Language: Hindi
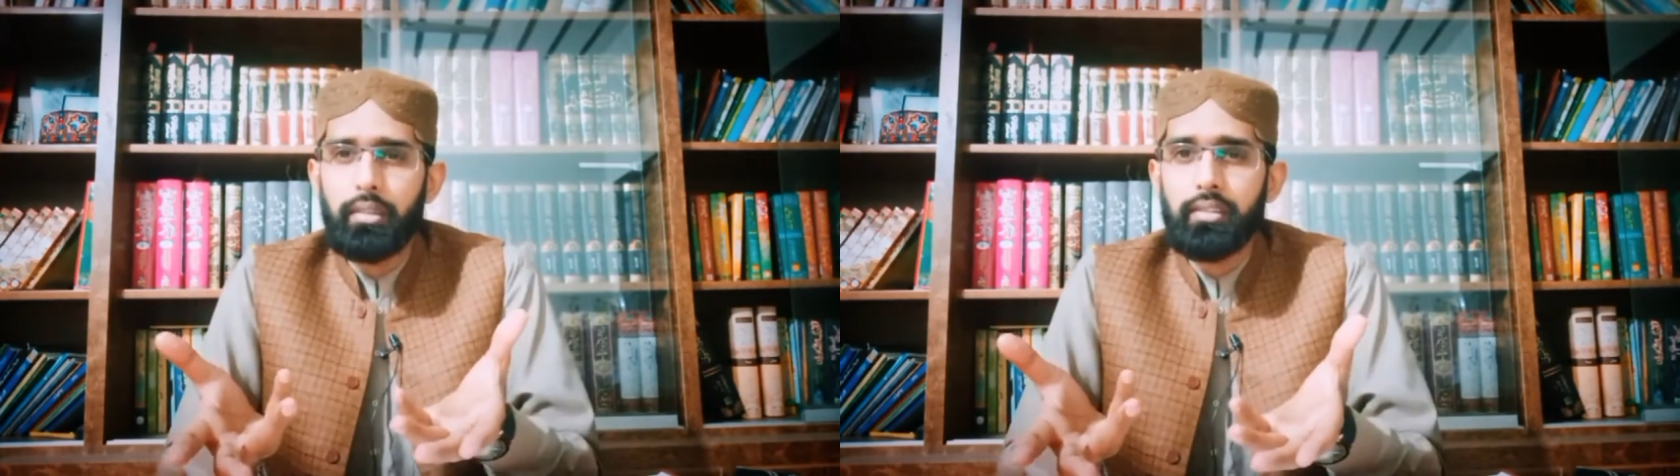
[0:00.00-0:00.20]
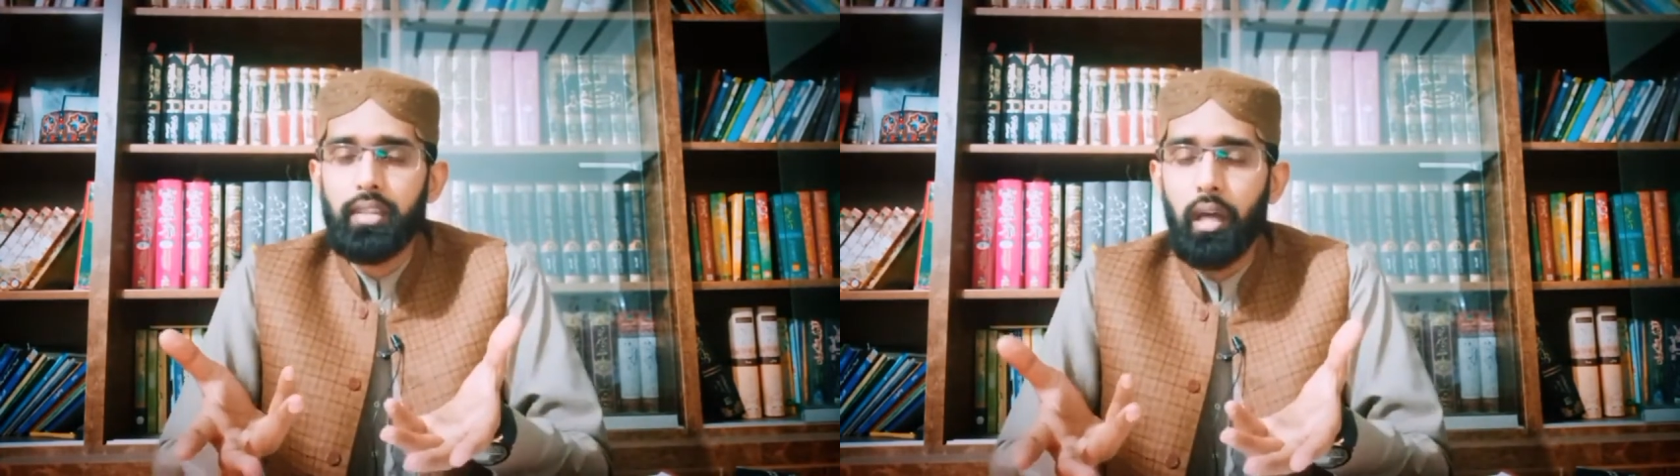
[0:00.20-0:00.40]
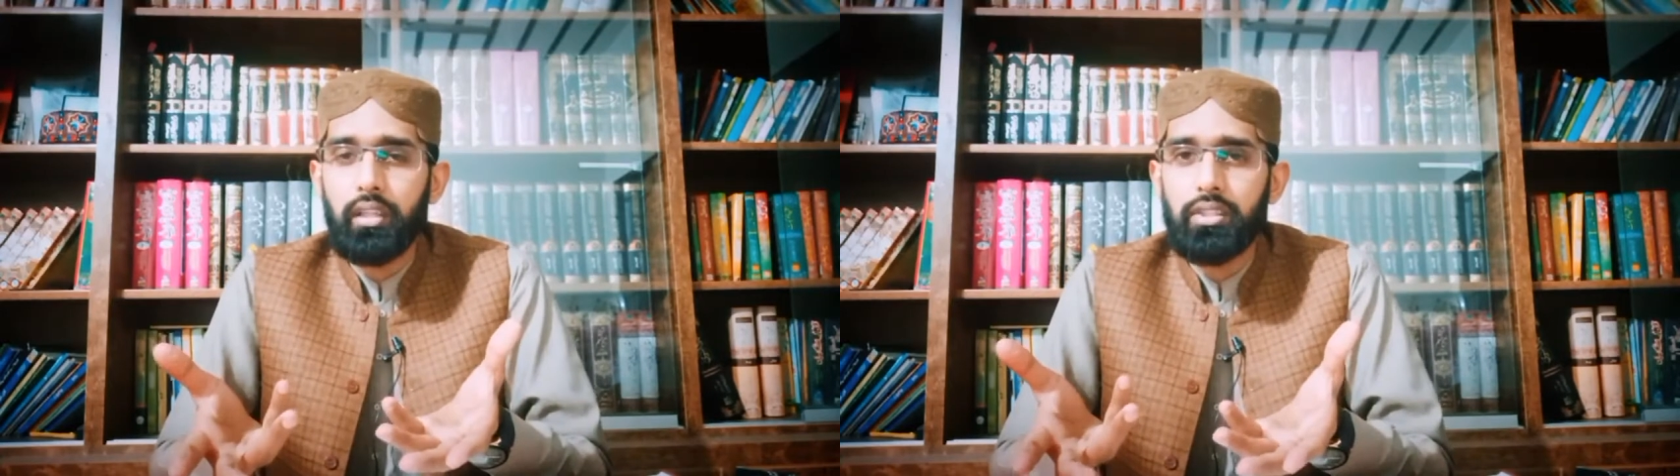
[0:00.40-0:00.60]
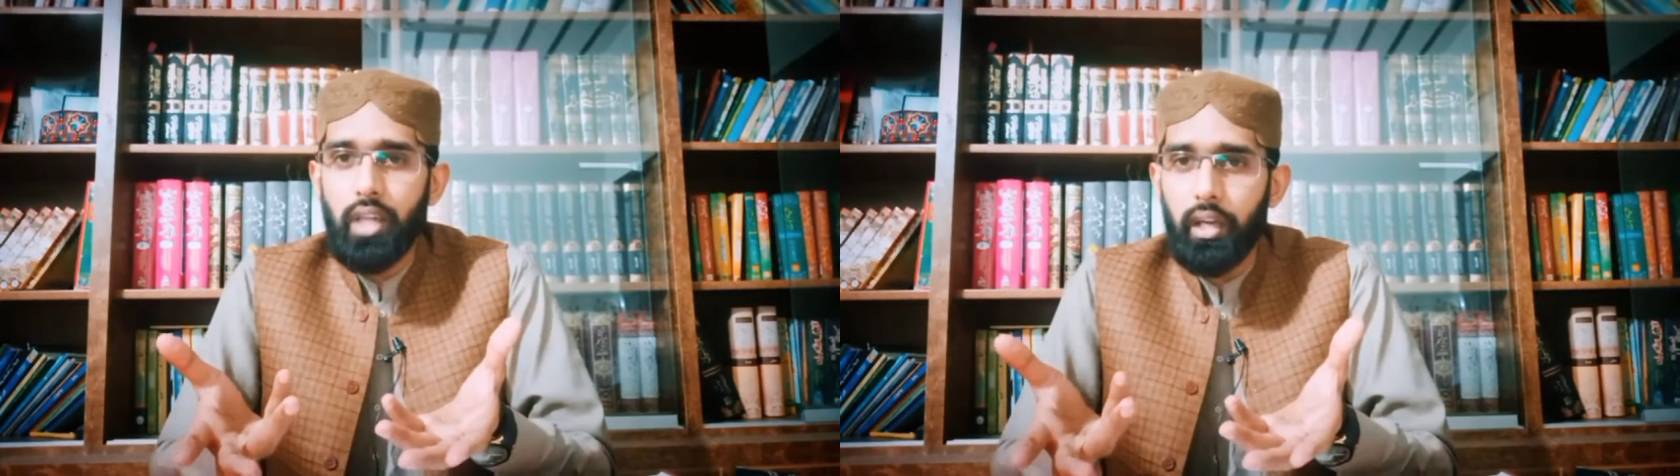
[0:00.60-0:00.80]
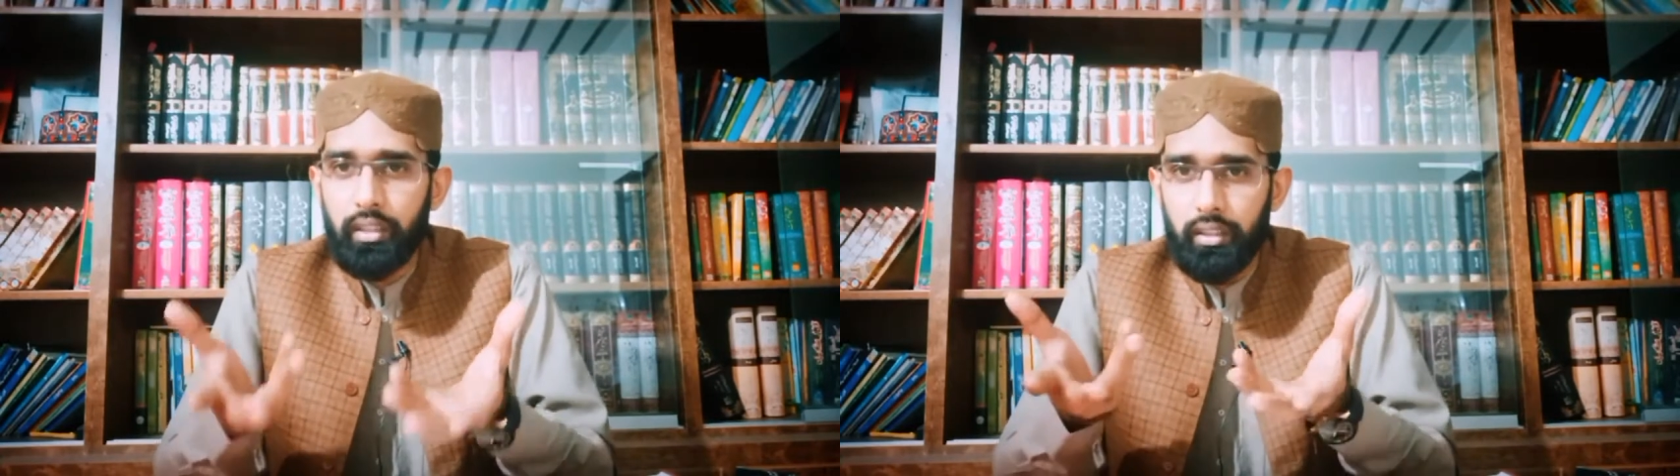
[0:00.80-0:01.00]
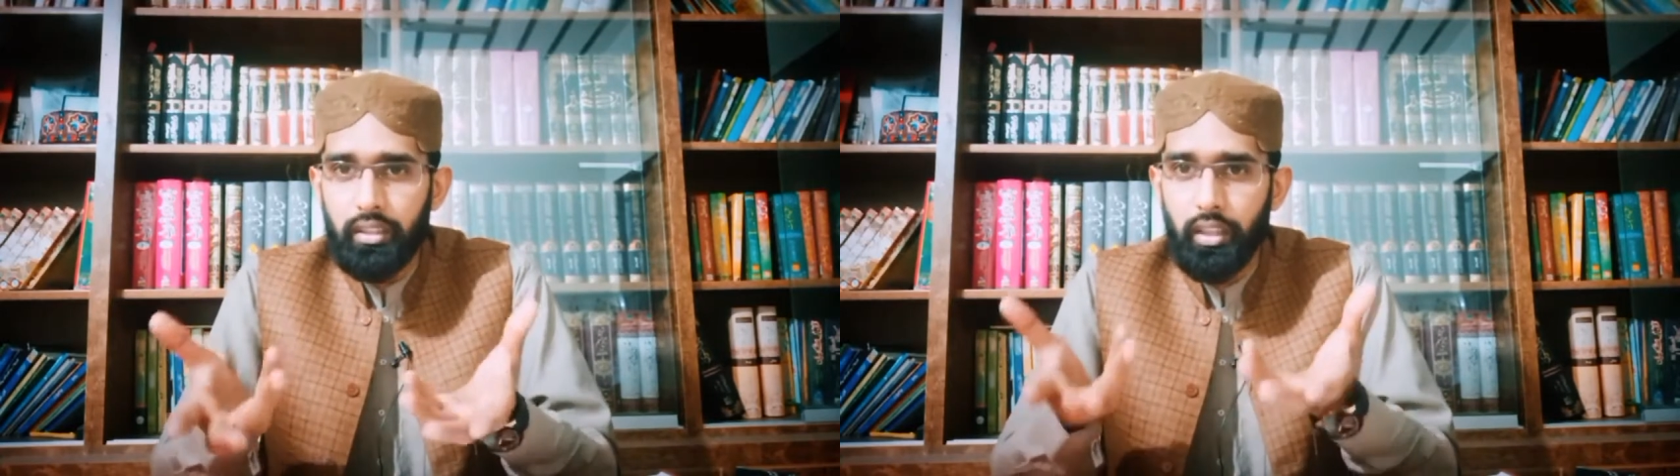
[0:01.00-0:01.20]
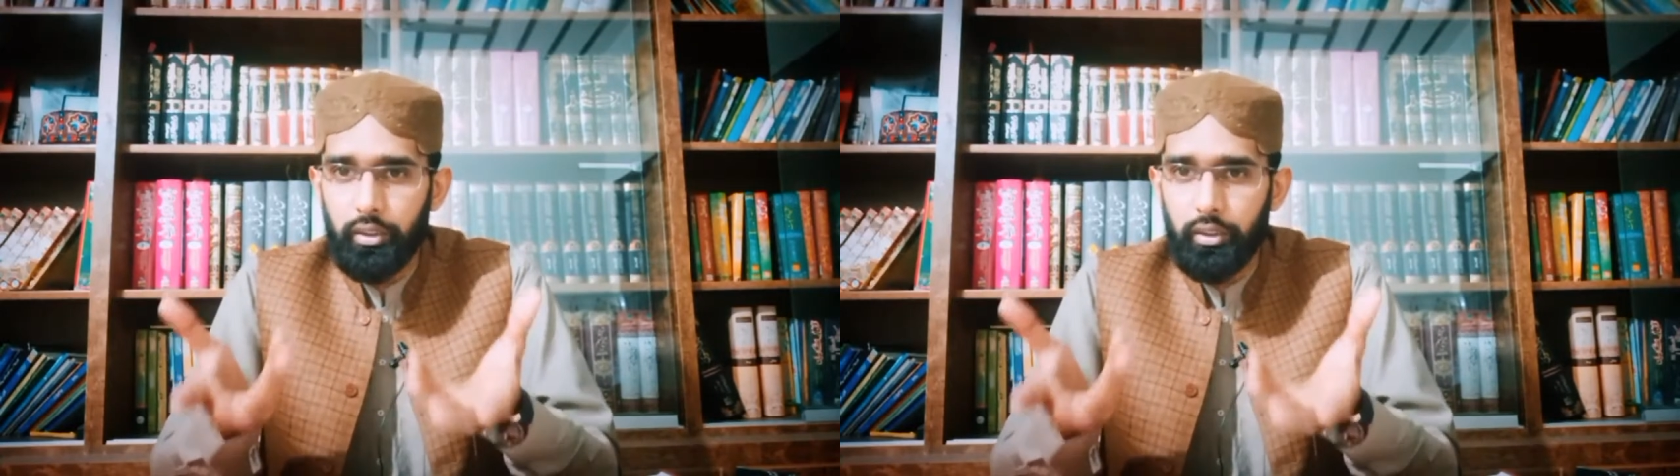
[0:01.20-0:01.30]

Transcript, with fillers: इंसानी जान की